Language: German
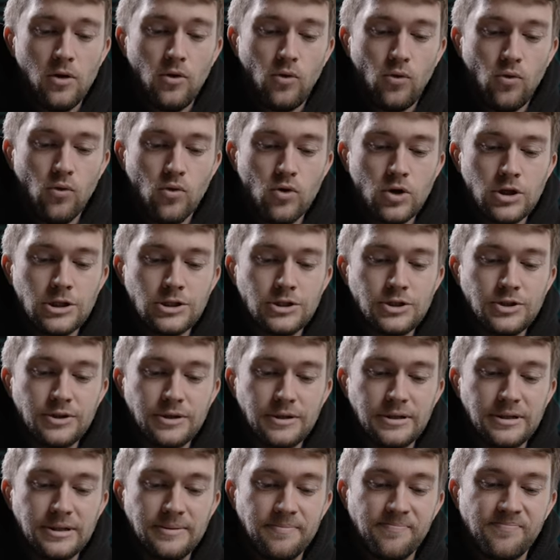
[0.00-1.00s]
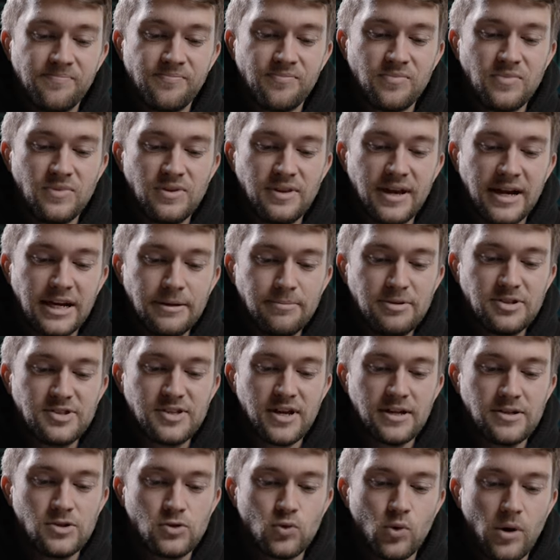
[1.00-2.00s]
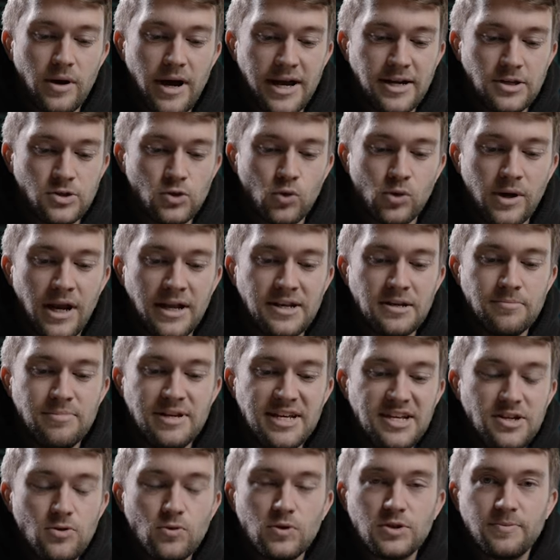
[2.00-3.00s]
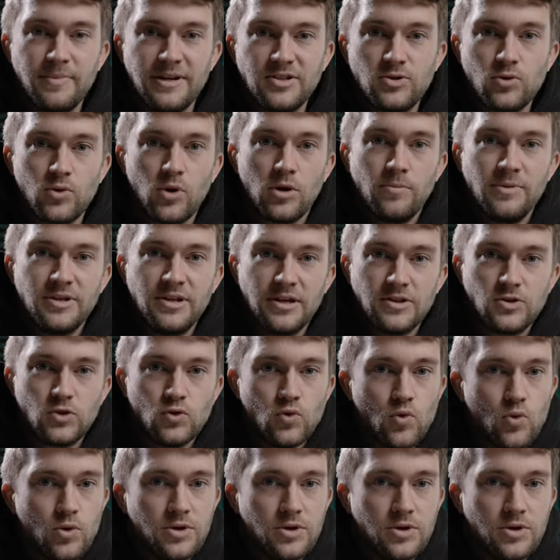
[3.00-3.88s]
Und ähm, da gibt es dann so eine sogenannte Belichtungsmessung noch mit dazu.